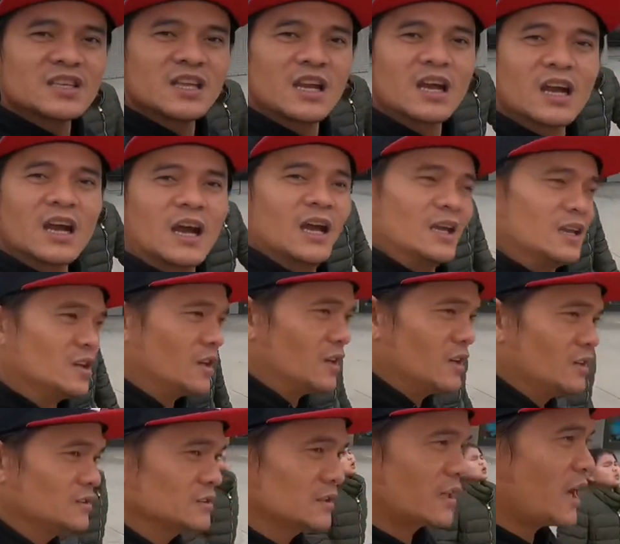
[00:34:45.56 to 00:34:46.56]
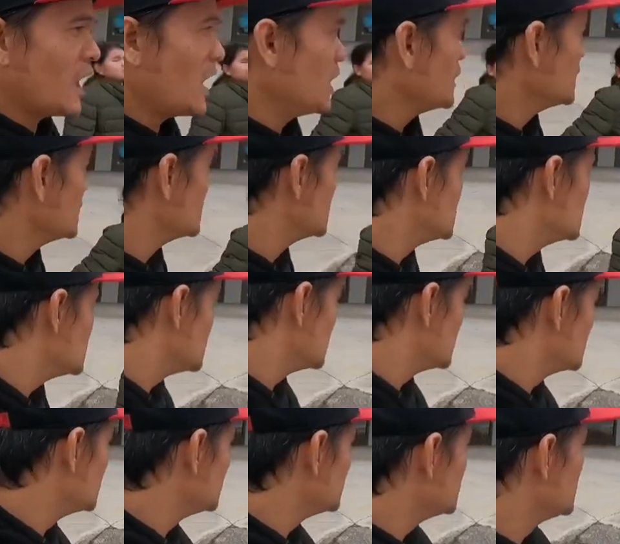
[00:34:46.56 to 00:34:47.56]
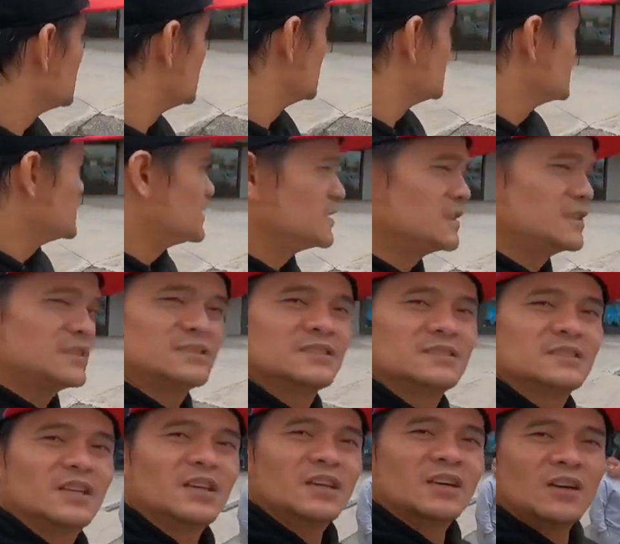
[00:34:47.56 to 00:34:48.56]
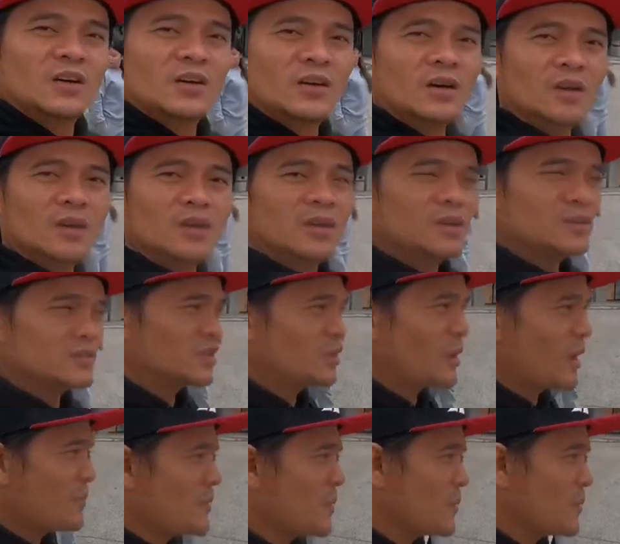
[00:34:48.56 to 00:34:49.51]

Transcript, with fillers: si Lakay, oh. Tara. Pito. Oh, hindi tayo